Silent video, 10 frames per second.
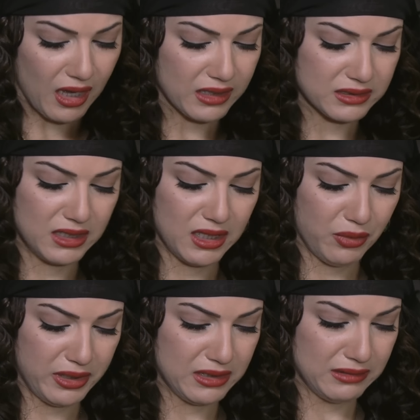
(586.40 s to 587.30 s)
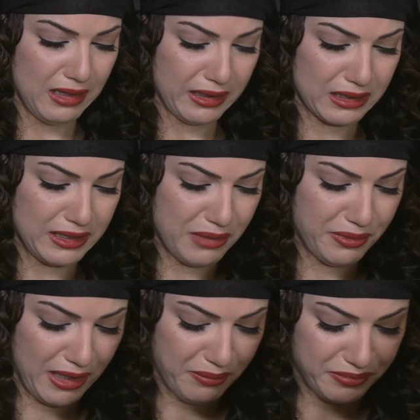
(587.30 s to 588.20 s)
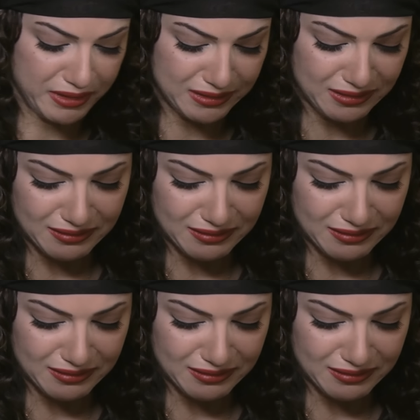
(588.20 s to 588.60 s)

أختي الداخلي الداخلية ابن عمي